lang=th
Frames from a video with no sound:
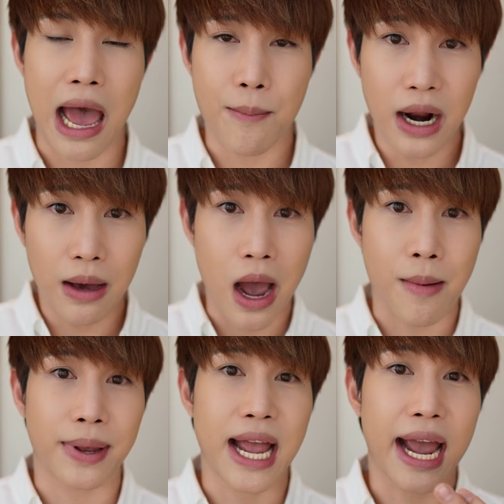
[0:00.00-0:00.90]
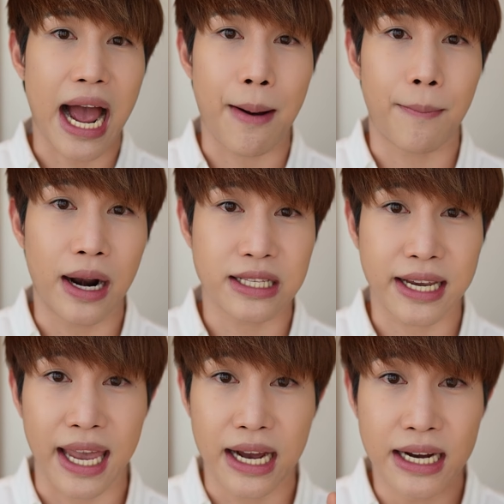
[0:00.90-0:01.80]
และเมื่อเราผ่านมันไปได้ครับเราจะ
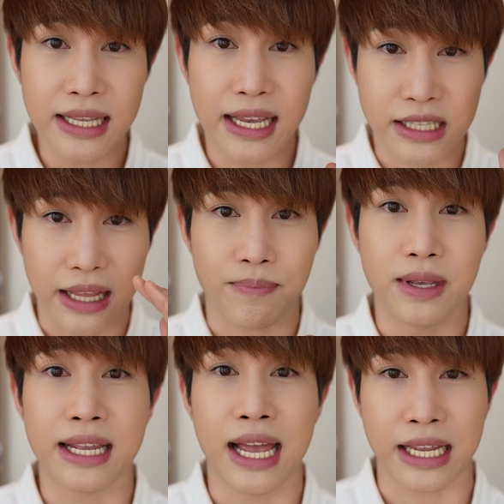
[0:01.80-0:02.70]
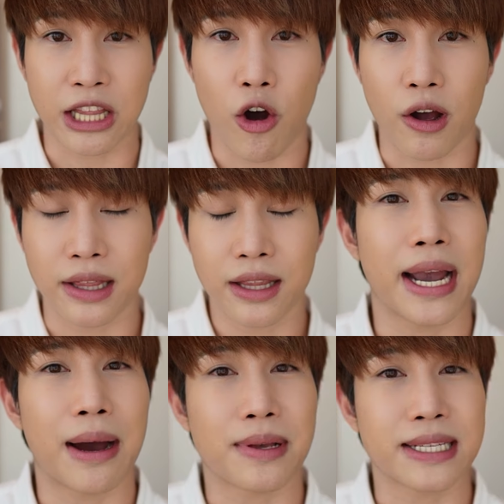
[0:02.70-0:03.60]
เก่งขึ้นอีกสเต็ปหนึ่งอย่างแน่นอนเป็
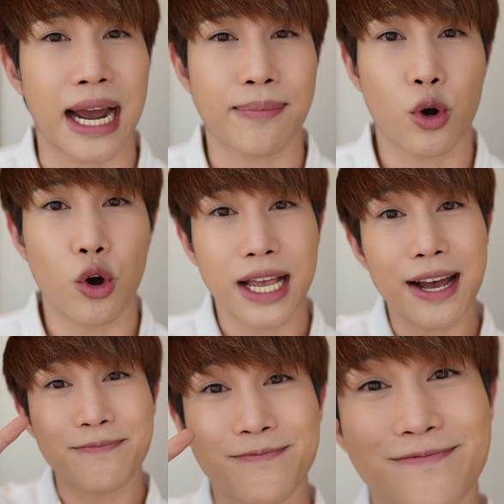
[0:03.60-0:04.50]
นกำลังใจครับทุกคนนะครับ